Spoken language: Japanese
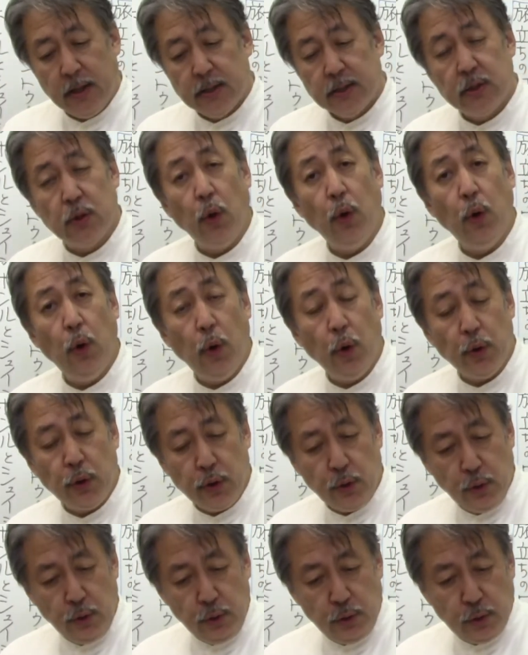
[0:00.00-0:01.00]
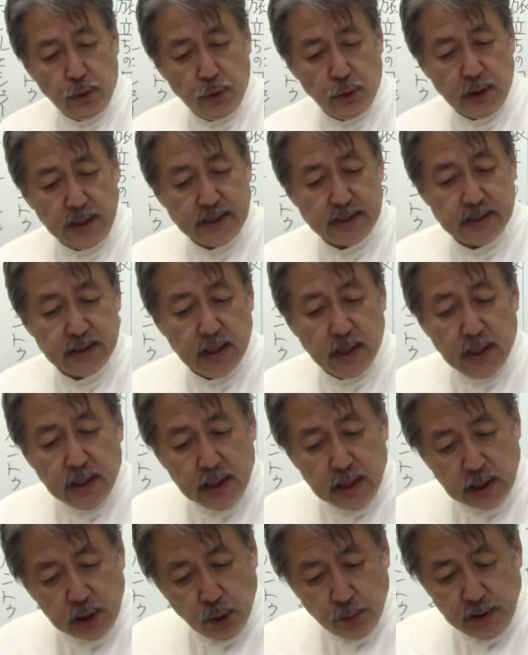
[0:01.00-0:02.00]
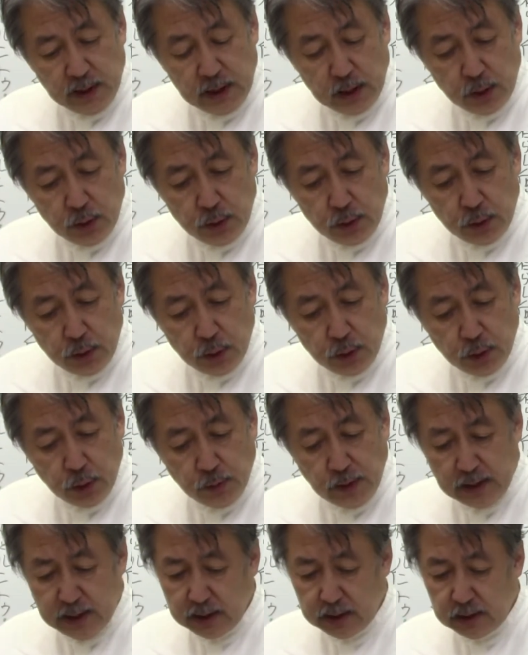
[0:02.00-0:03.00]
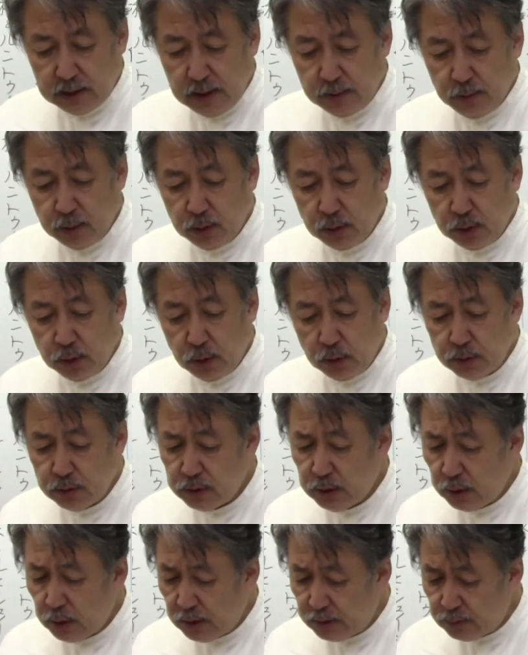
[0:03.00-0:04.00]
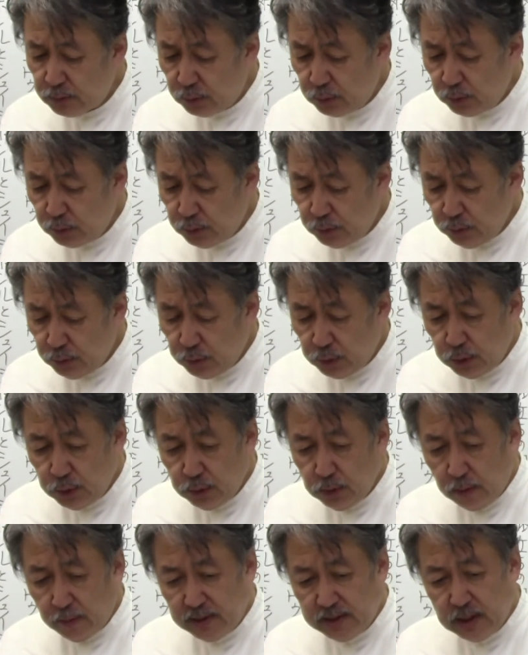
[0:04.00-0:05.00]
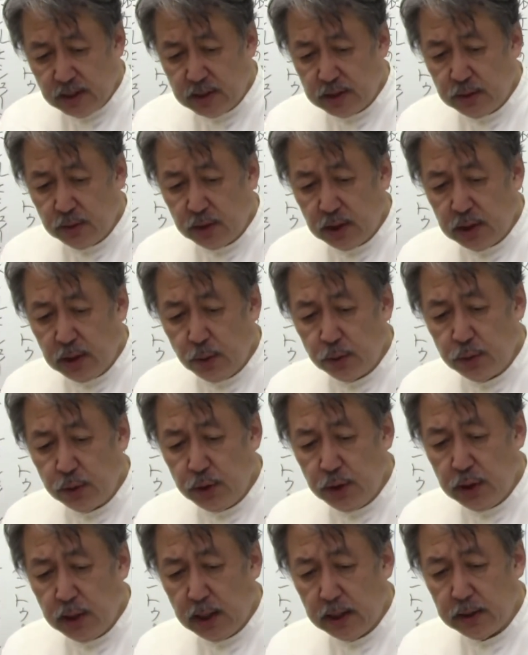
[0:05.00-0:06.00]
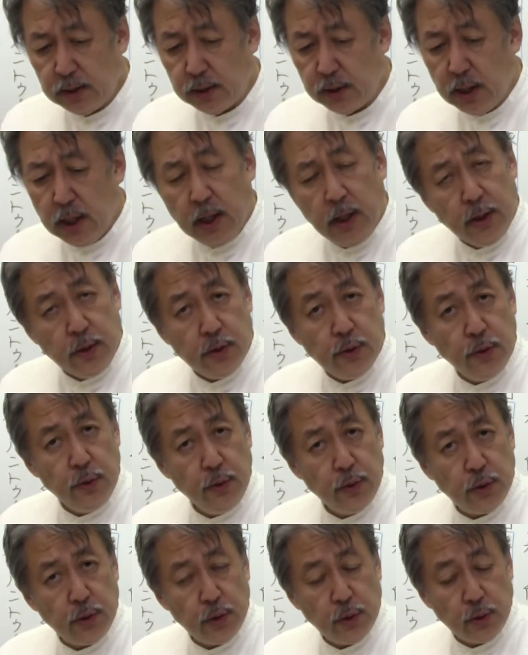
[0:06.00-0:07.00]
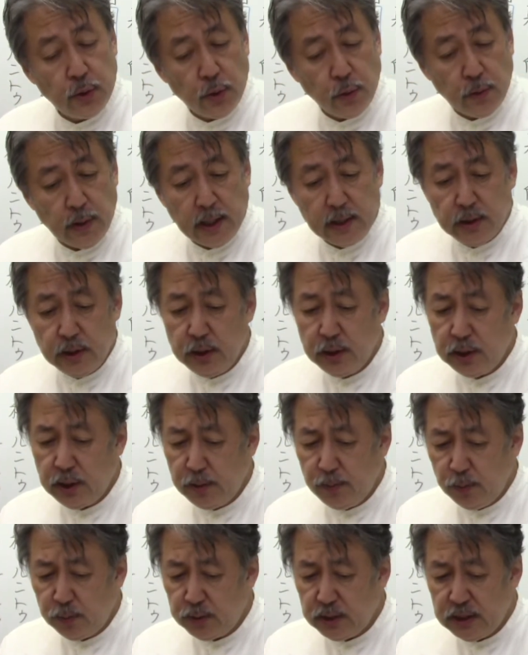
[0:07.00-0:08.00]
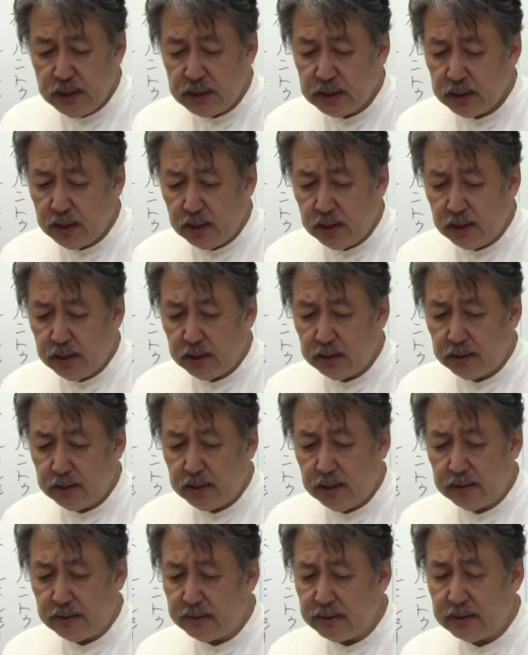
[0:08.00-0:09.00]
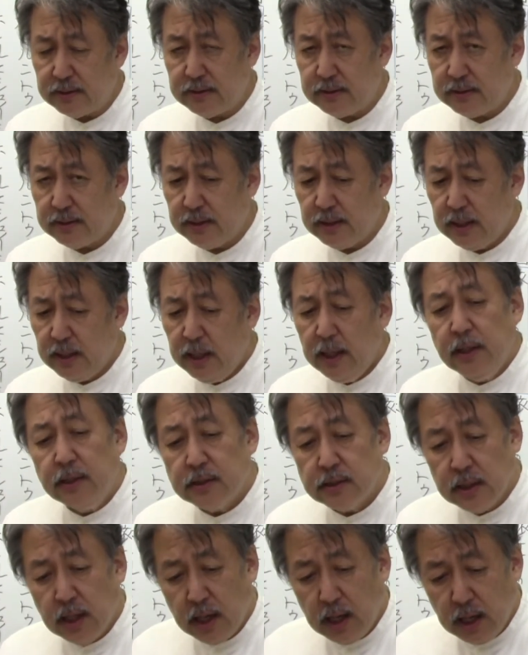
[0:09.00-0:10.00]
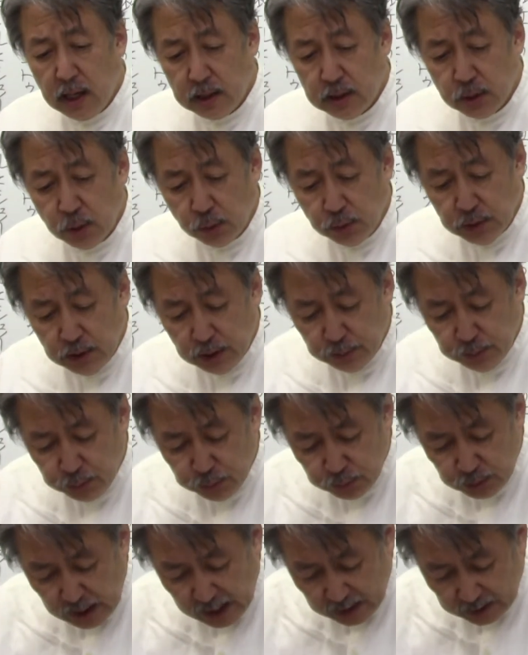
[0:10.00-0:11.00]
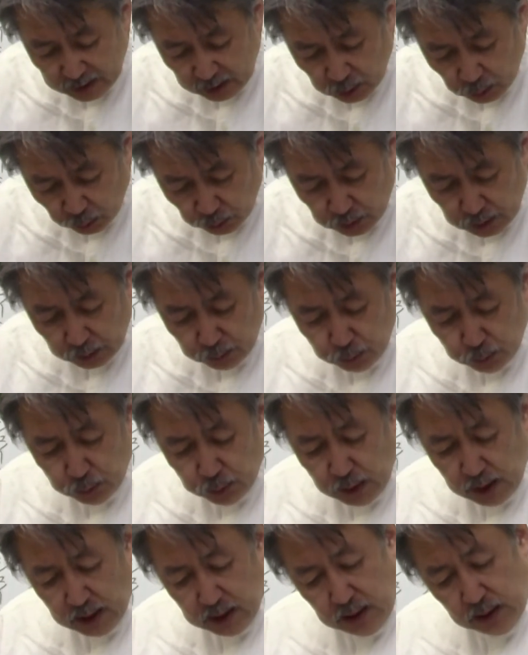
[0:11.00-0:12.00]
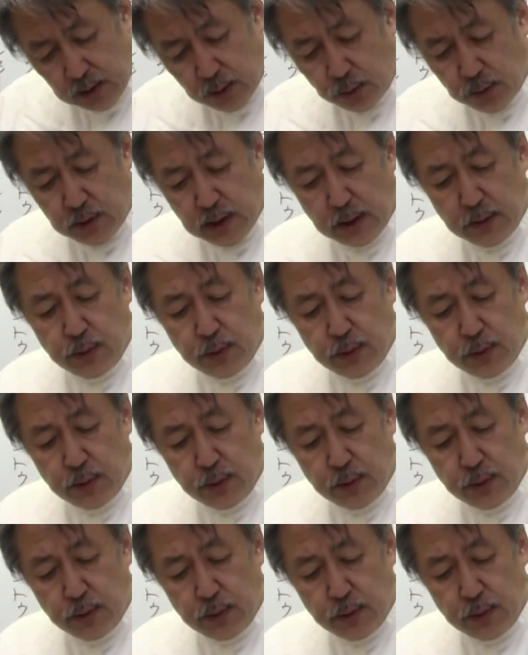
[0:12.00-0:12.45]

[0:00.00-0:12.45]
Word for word: そう、ルントゥです。一目でルントゥと分かったものの、さあ、そのルントゥは私の記憶にある、ルントゥとは似ても似つかなかったんです。さあ、どんな風であり、どんな風であり、どんな